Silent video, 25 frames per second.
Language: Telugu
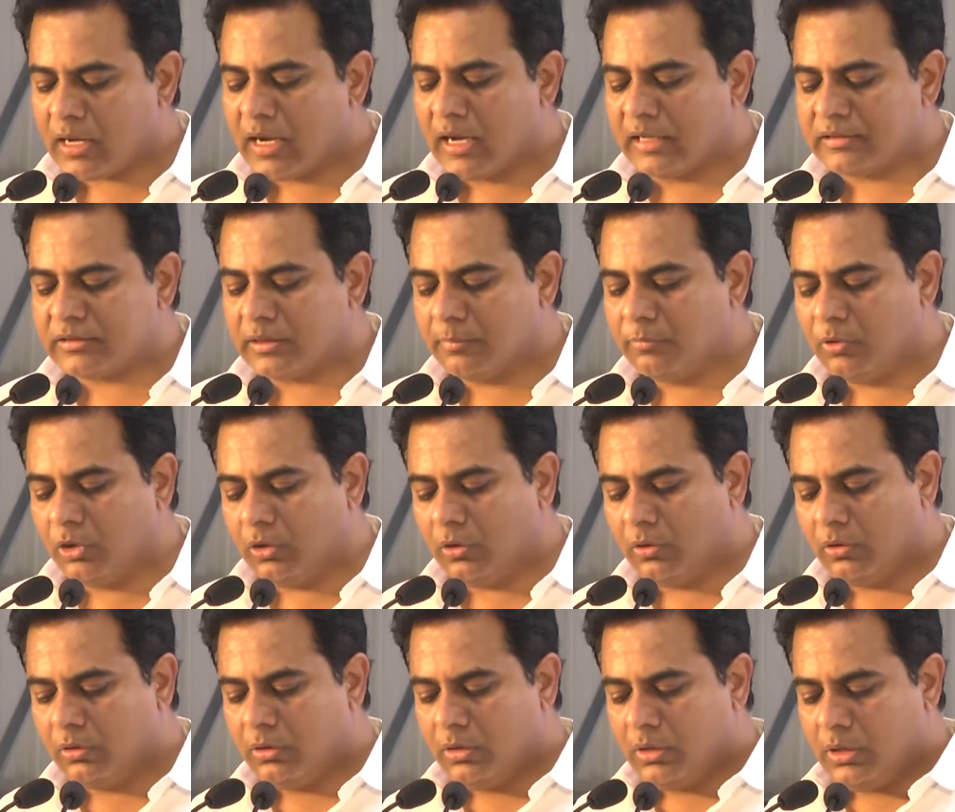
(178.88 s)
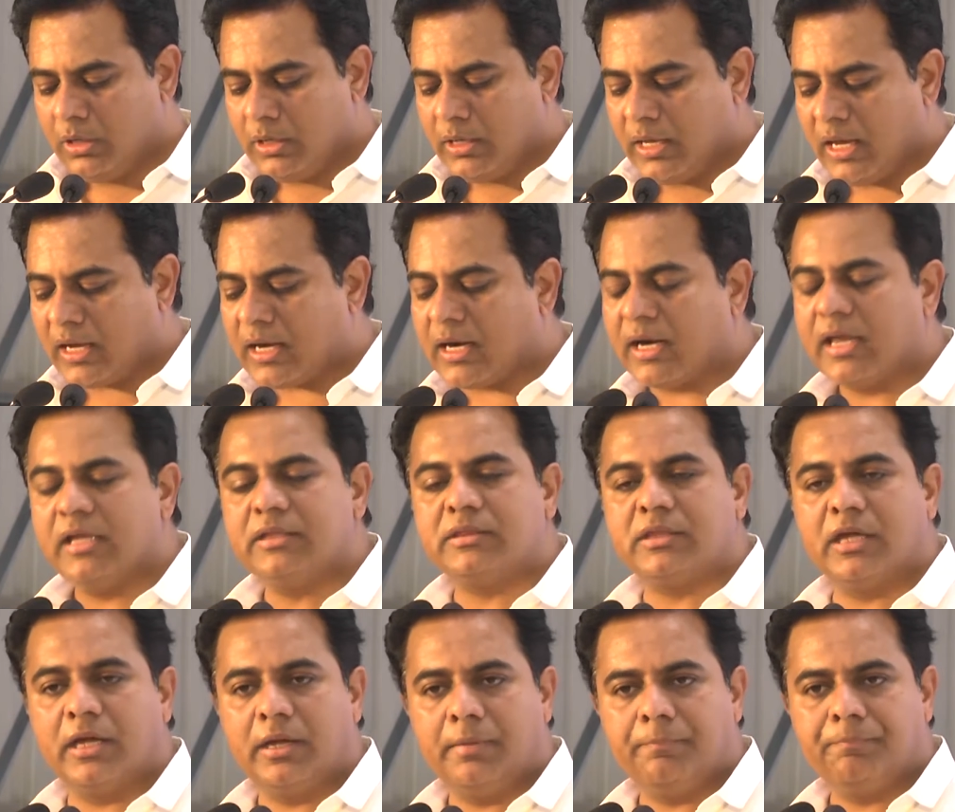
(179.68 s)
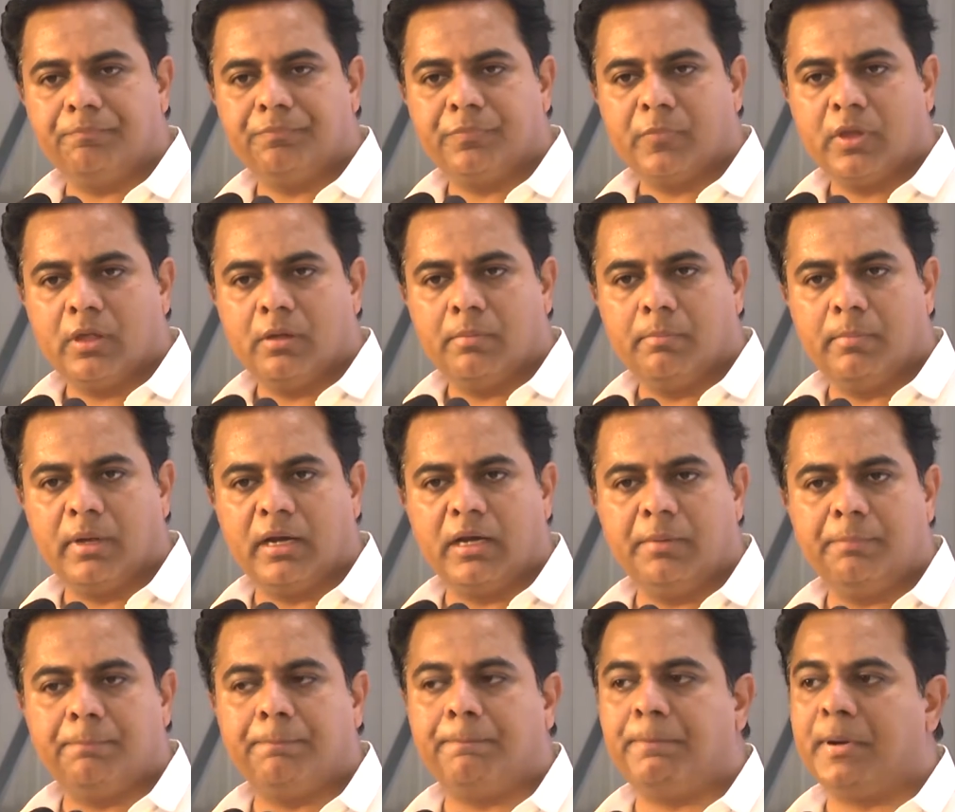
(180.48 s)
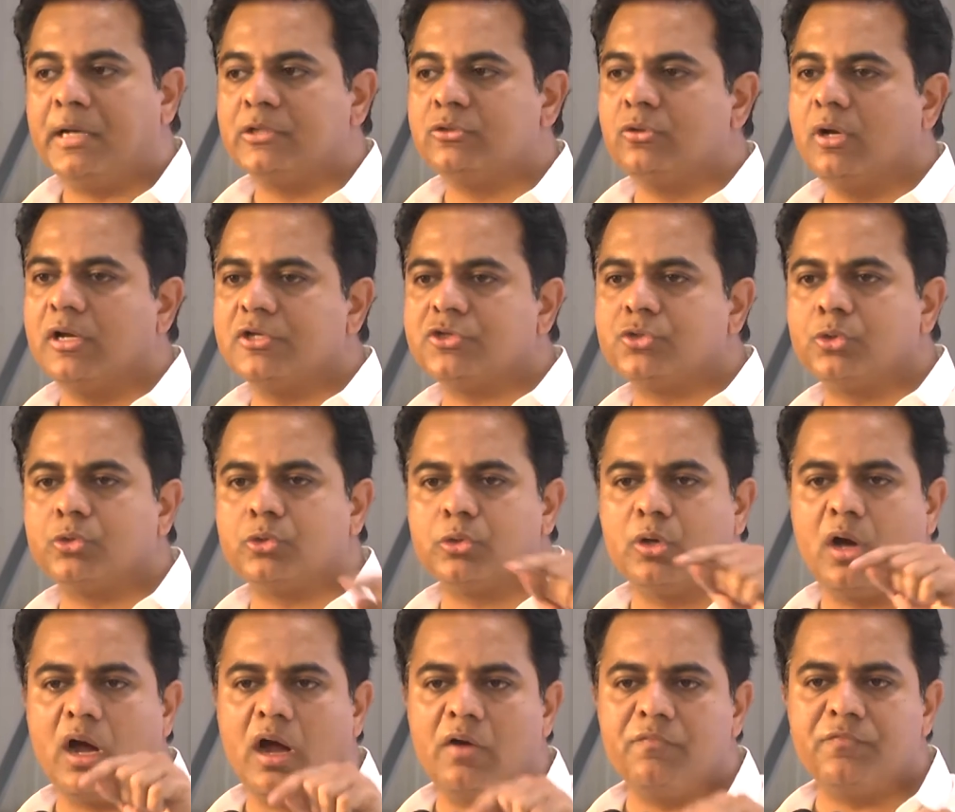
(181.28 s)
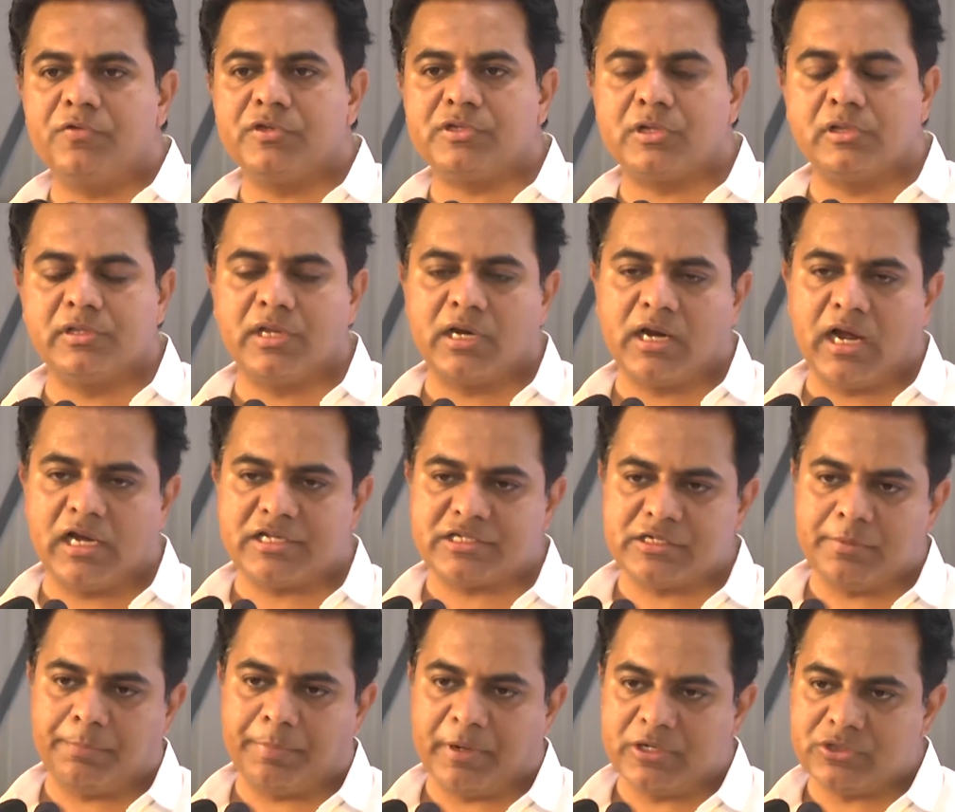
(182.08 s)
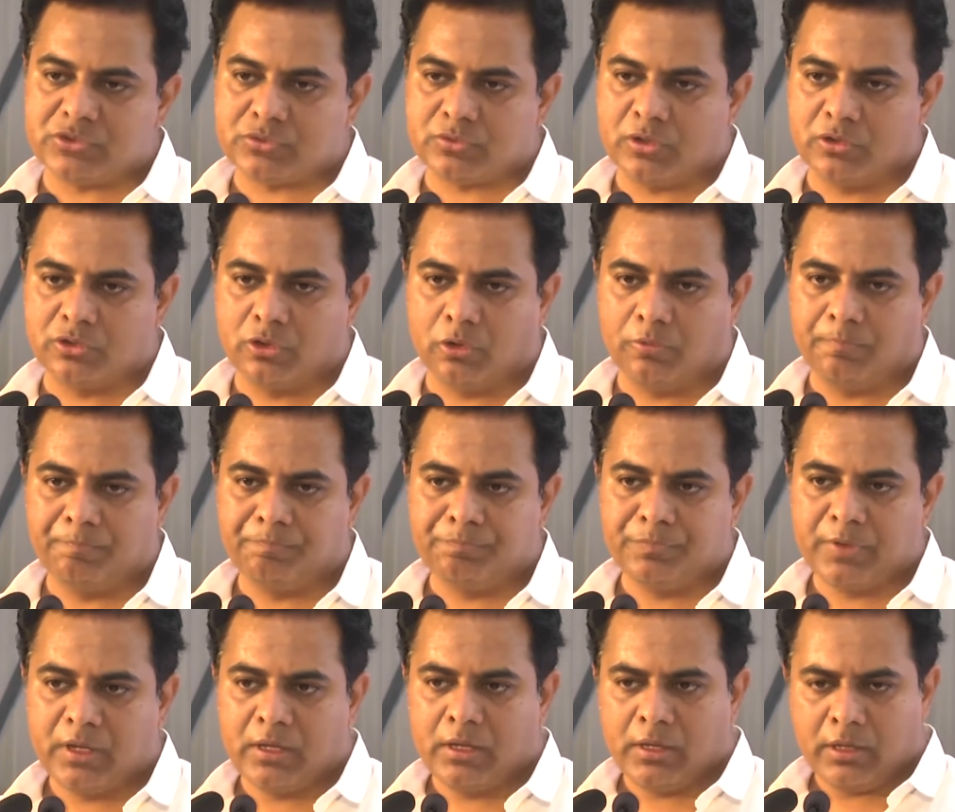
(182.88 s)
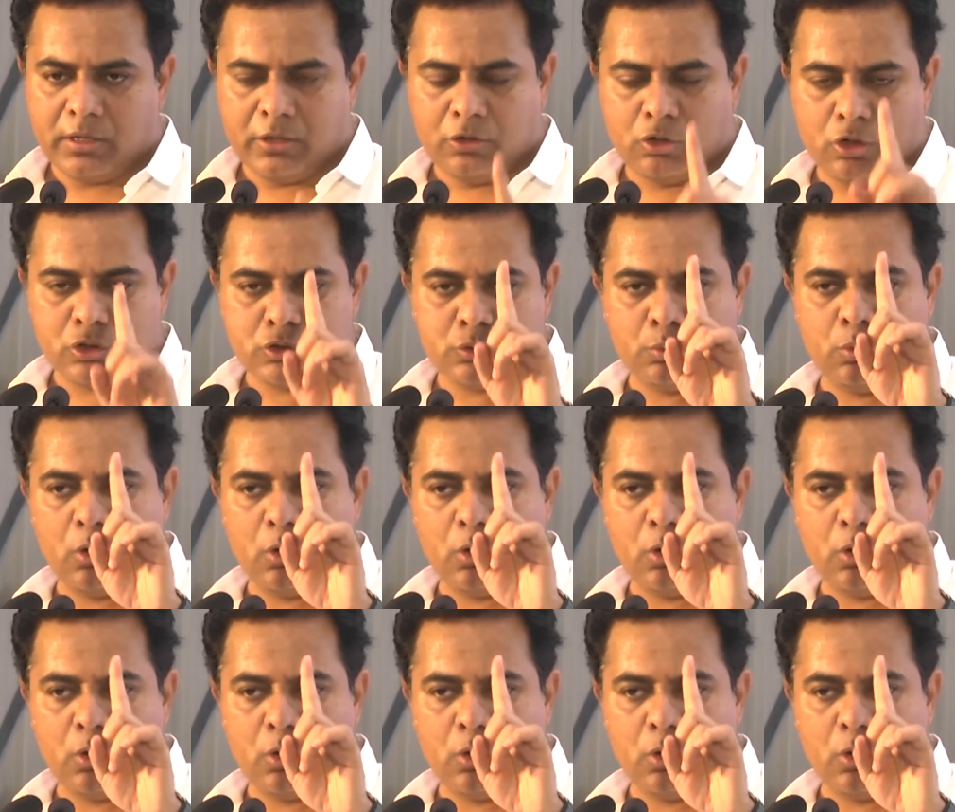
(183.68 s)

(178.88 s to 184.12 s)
గతంలో ఎక్కడైతే మరి పదుల చుట్టూ ఆఫీసులు తిరగాల్సిన పరిస్థితి ఉన్నదో ఈరోజు